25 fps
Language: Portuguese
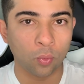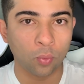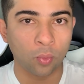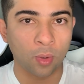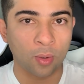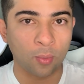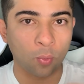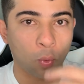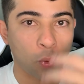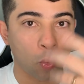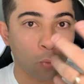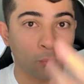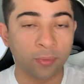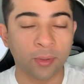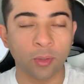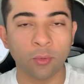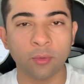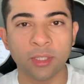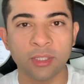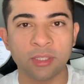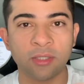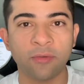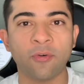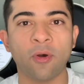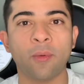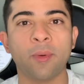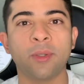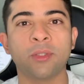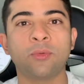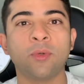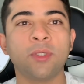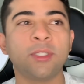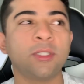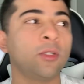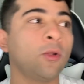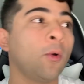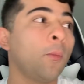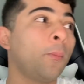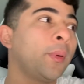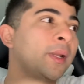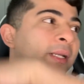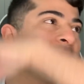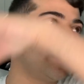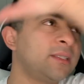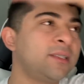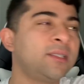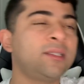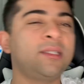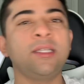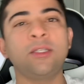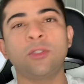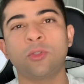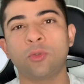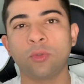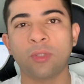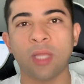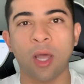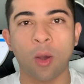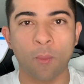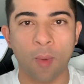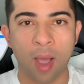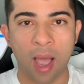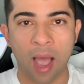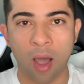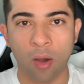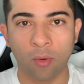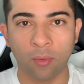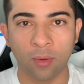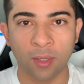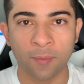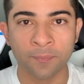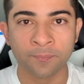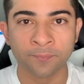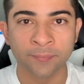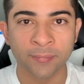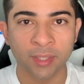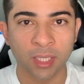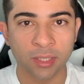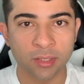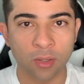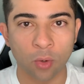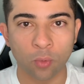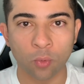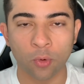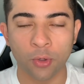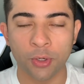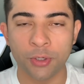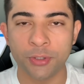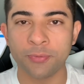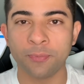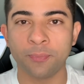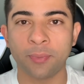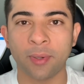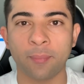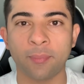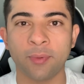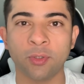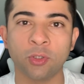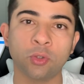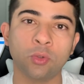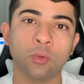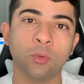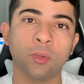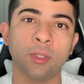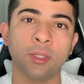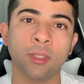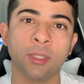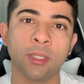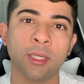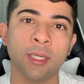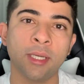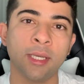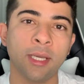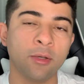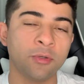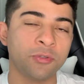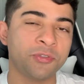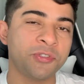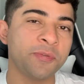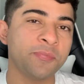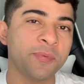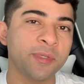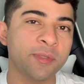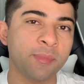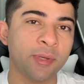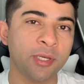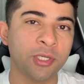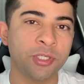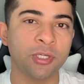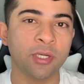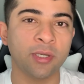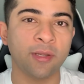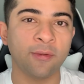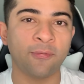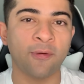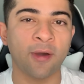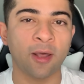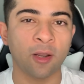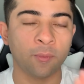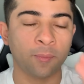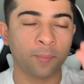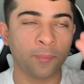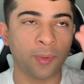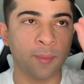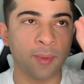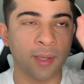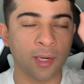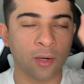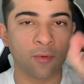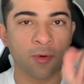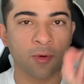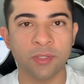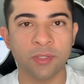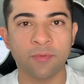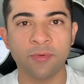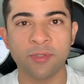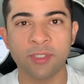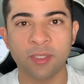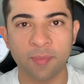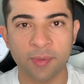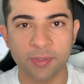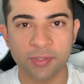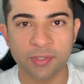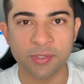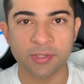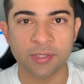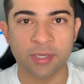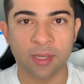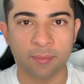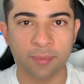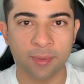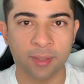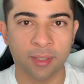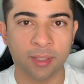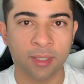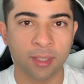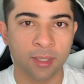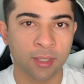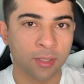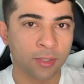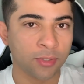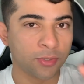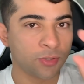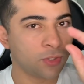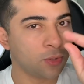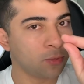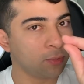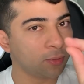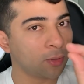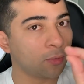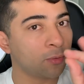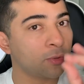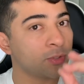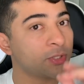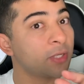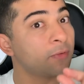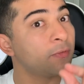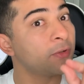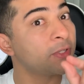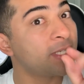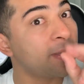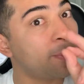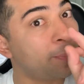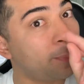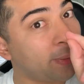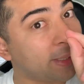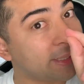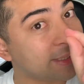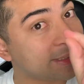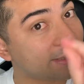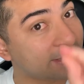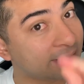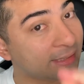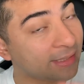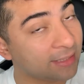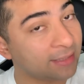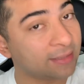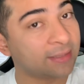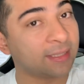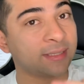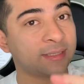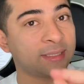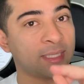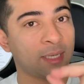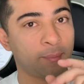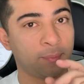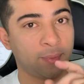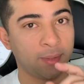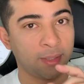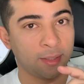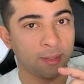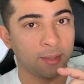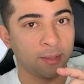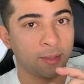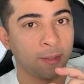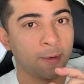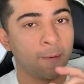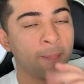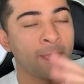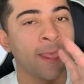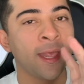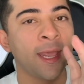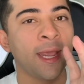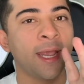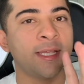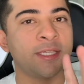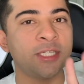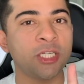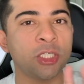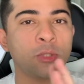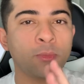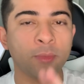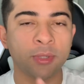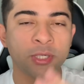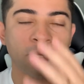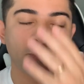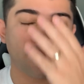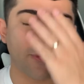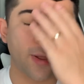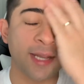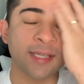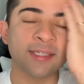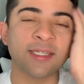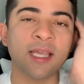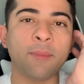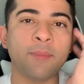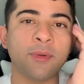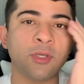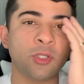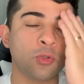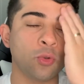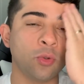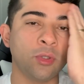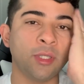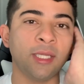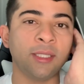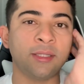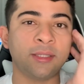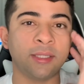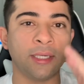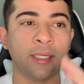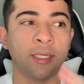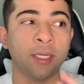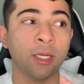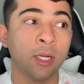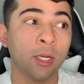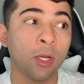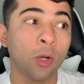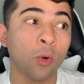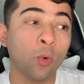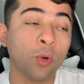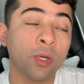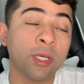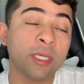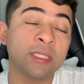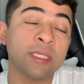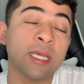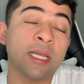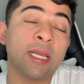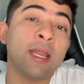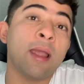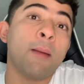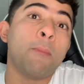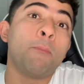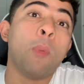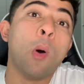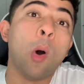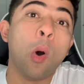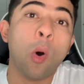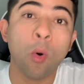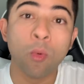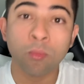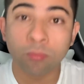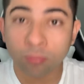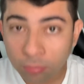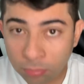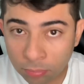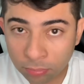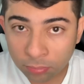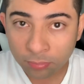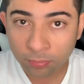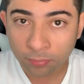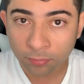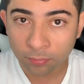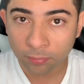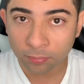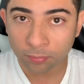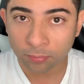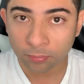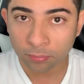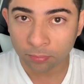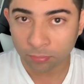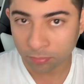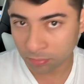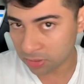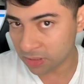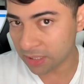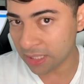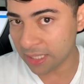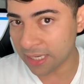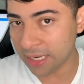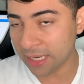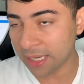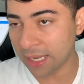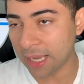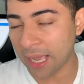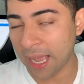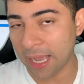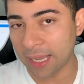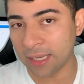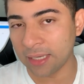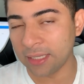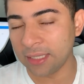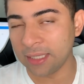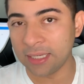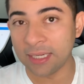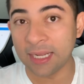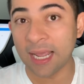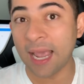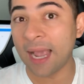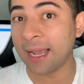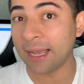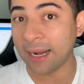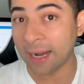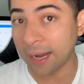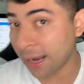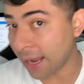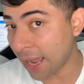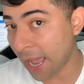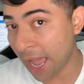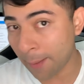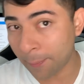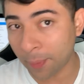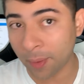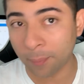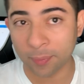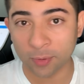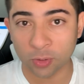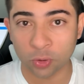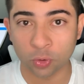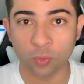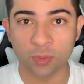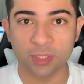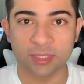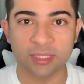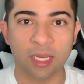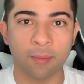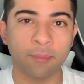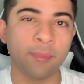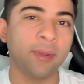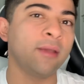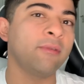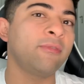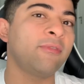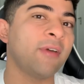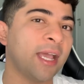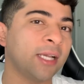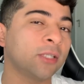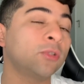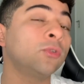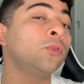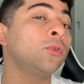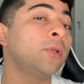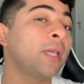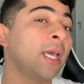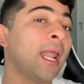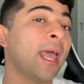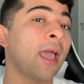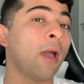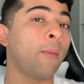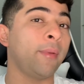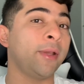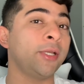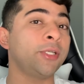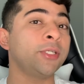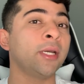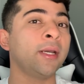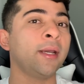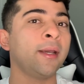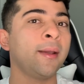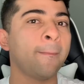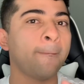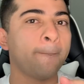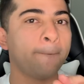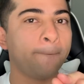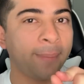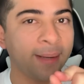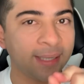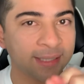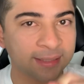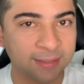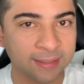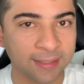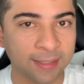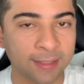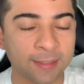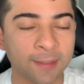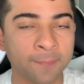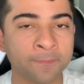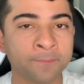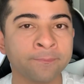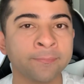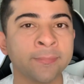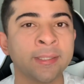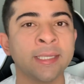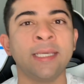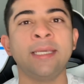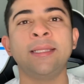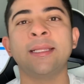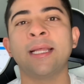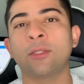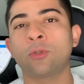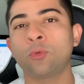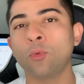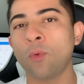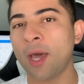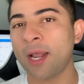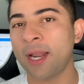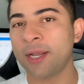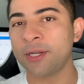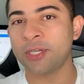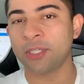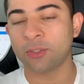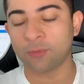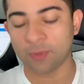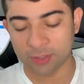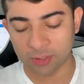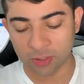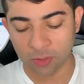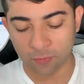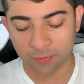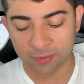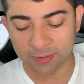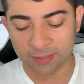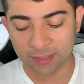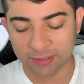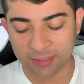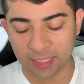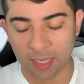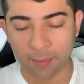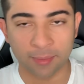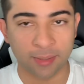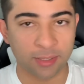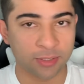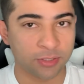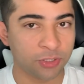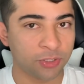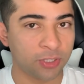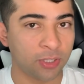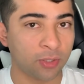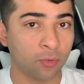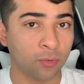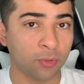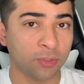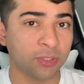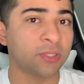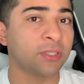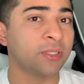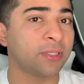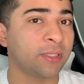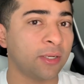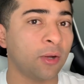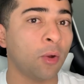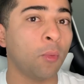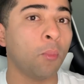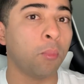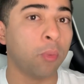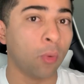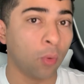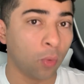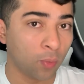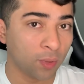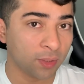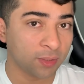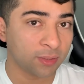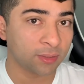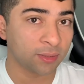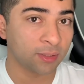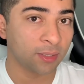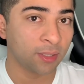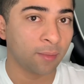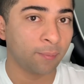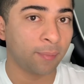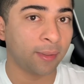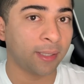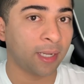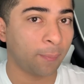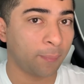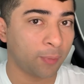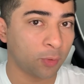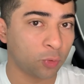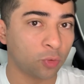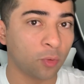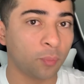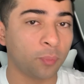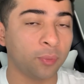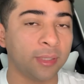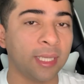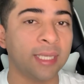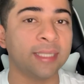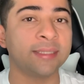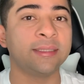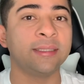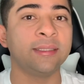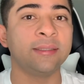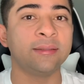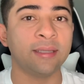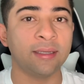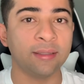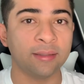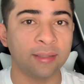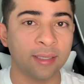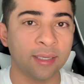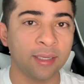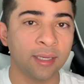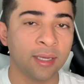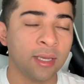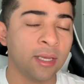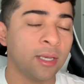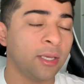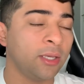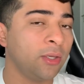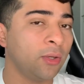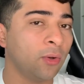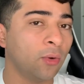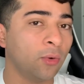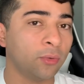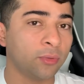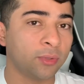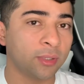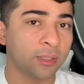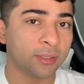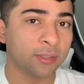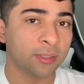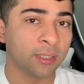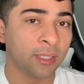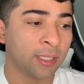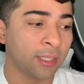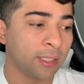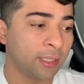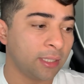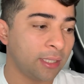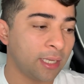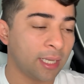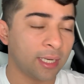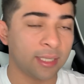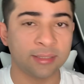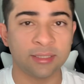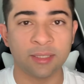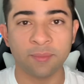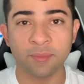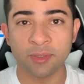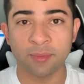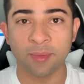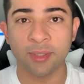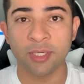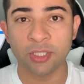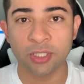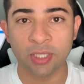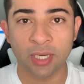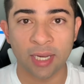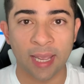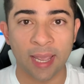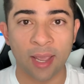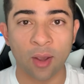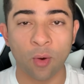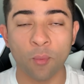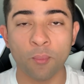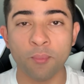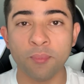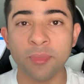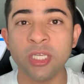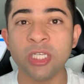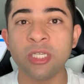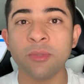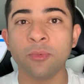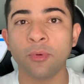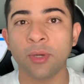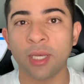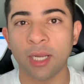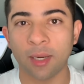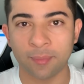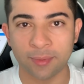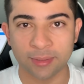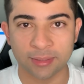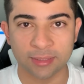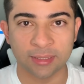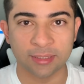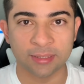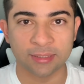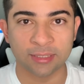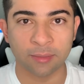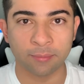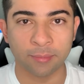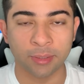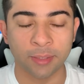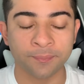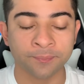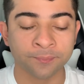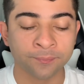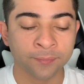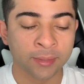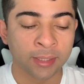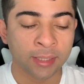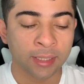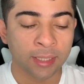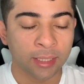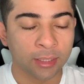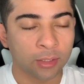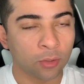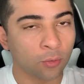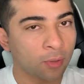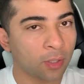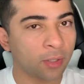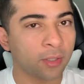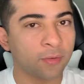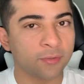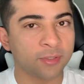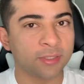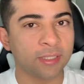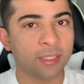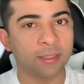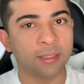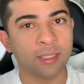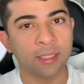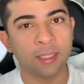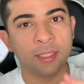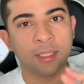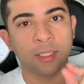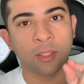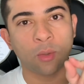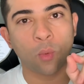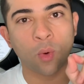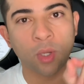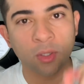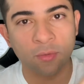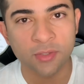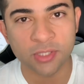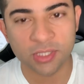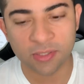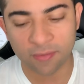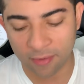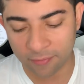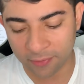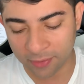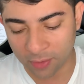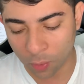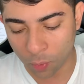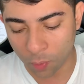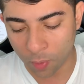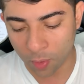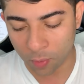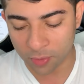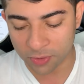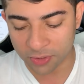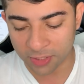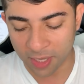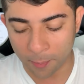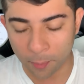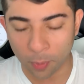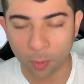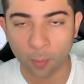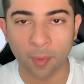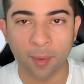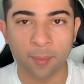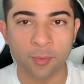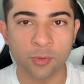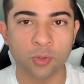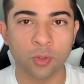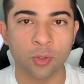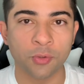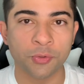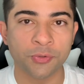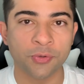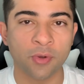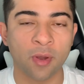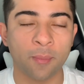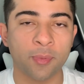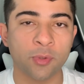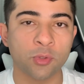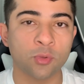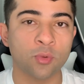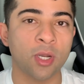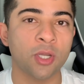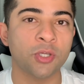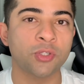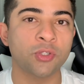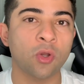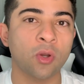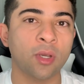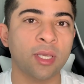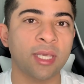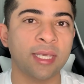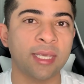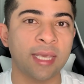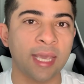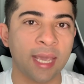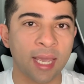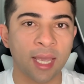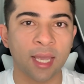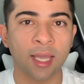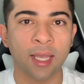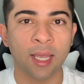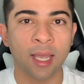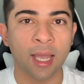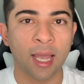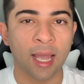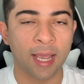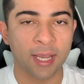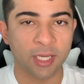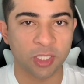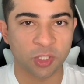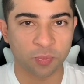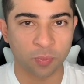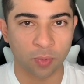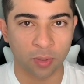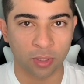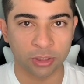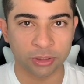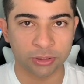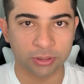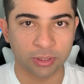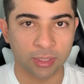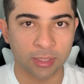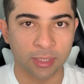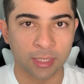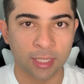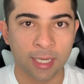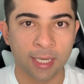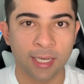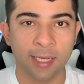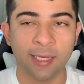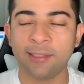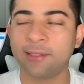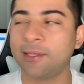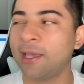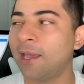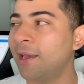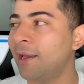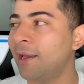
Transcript: o, o conteúdo das informações, eu não preciso dar uma aula de algoritmo para a pessoa. Eu simplesmente chego e falo: primeira que você precisa saber, segunda coisa que você precisa saber. Existe uma diferença absurda entre o que seria bom, seria iria agregar para a pessoa saber versus o que ela realmente precisa. E na tua área de atuação, você sabe que existem coisas que seriam boas para que a pessoa pudesse entender e outras que ela simplesmente é o mínimo que ela precisa saber. Então eu quero que você entenda que quando você vai vender alguma coisa que é problema ou solução, a pessoa só quer a resposta. Então,